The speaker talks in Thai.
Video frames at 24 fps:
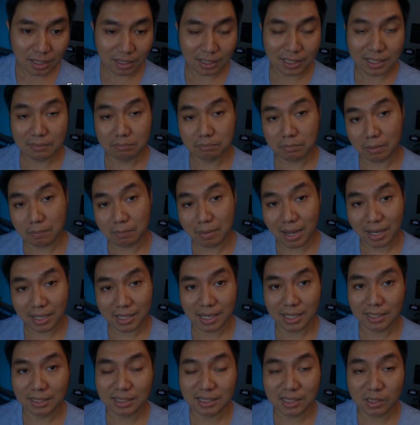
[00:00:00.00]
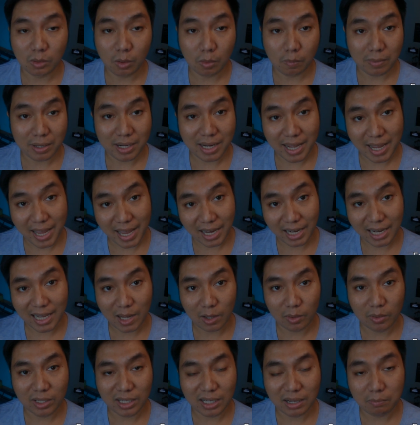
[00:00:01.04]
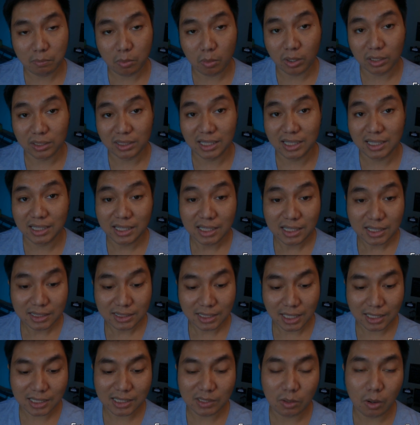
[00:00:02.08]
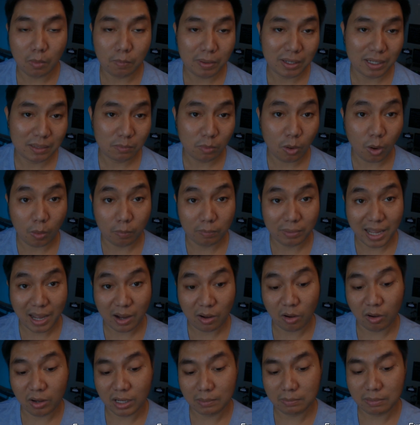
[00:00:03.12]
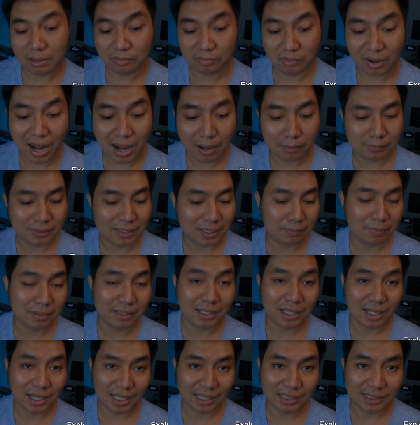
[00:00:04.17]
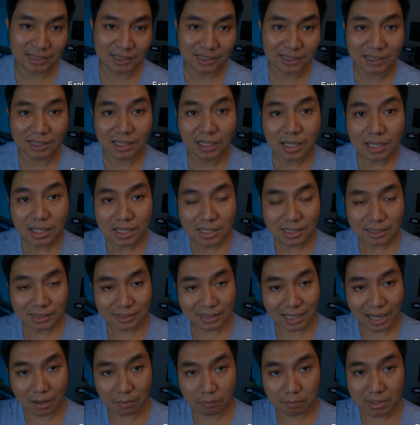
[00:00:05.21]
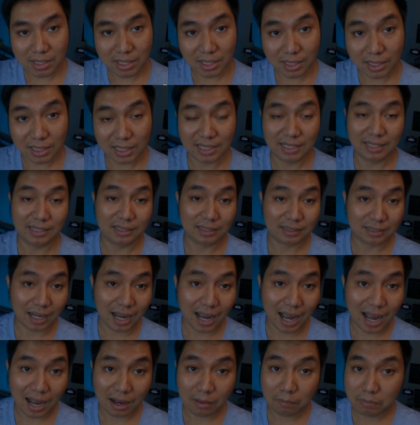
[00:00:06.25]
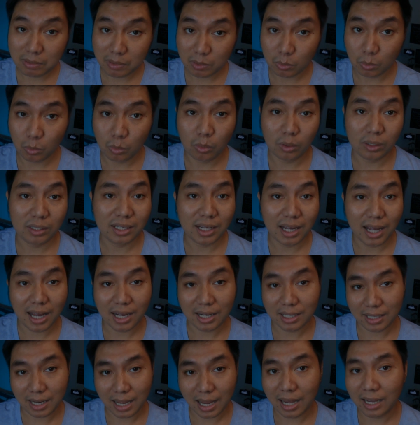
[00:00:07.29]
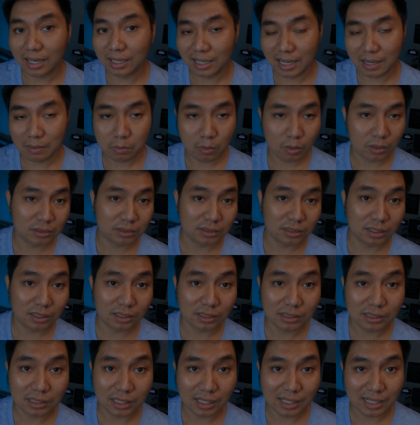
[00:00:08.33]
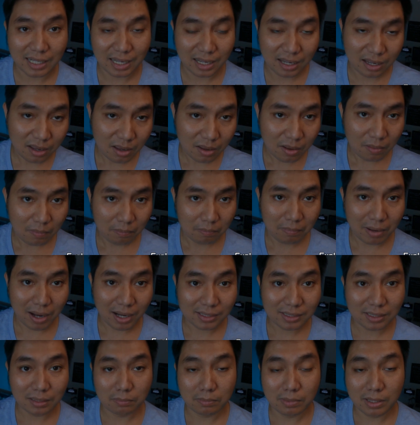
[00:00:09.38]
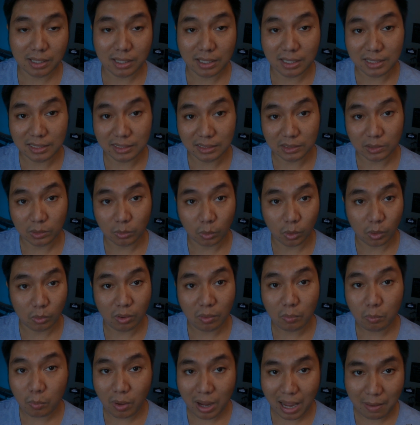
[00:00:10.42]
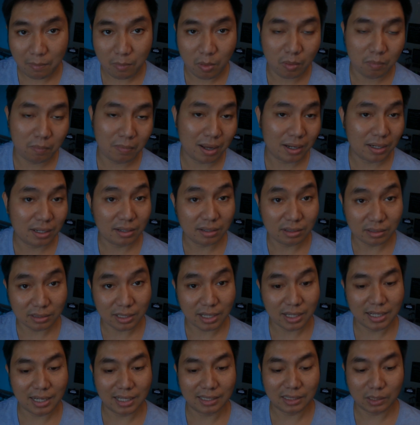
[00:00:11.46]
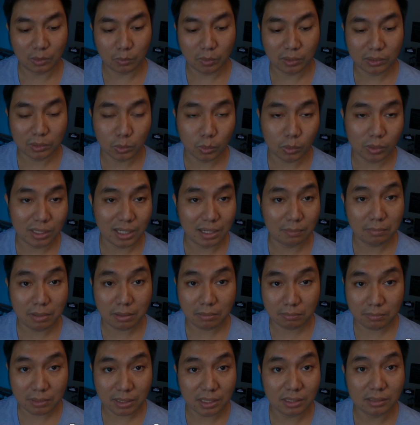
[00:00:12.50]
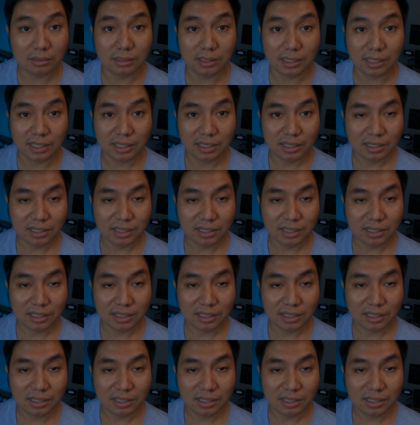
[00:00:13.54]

กลิ่นประมาณเนี้ยถ้าเกิดว่ามันแห้งแล้วนะครับปกติถ้าเกิดว่าเป็นน้ำหอมแนวออร์พาฟาร์มเนี่ยเป็นอะไรที่จะมีกลิ่นค้างผิวค่อนข้างนานนะพอเจอเหงื่อเนี่ยมักจะมีกลิ่นโชยแวบๆออกมาเรื่อยๆนะแต่ว่าตัวเนี้ยไม่มีเลย